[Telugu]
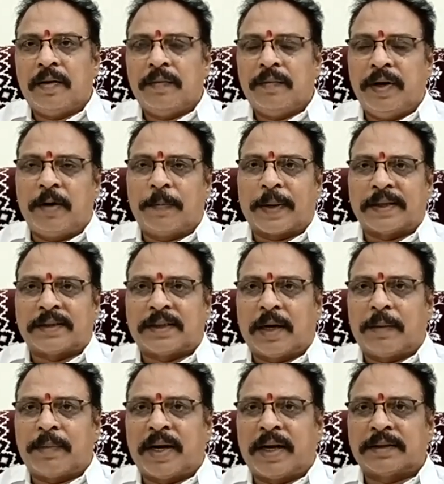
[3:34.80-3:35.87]
వీళ్ళు
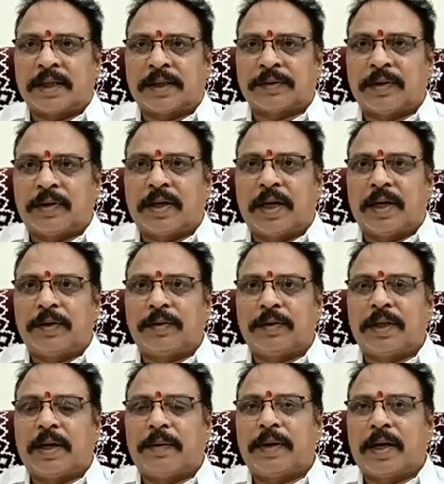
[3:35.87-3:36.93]
ప్రత్యామ్నాయ శక్తులుగా
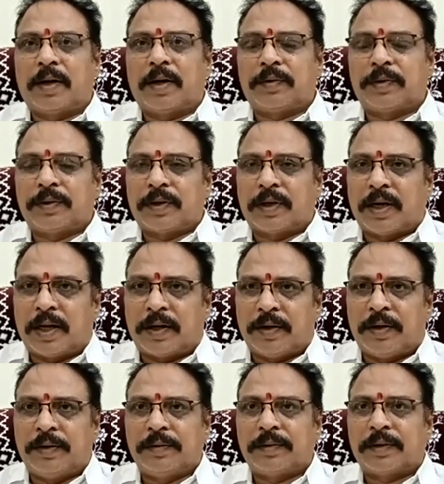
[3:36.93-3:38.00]
ఎదుగుదామని అనుకుంటున్నారో
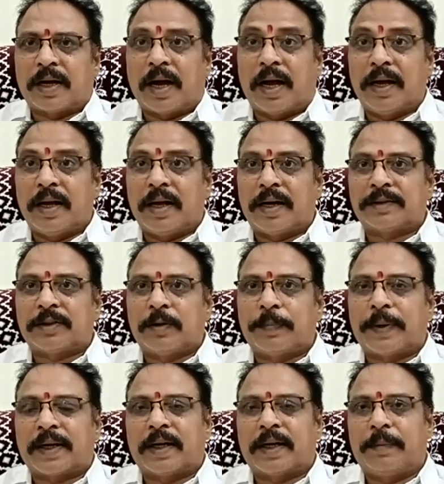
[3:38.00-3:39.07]
కాంగ్రెస్
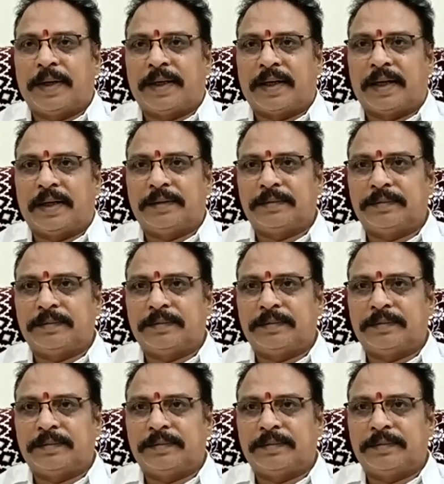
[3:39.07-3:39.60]
పక్కన పెట్టి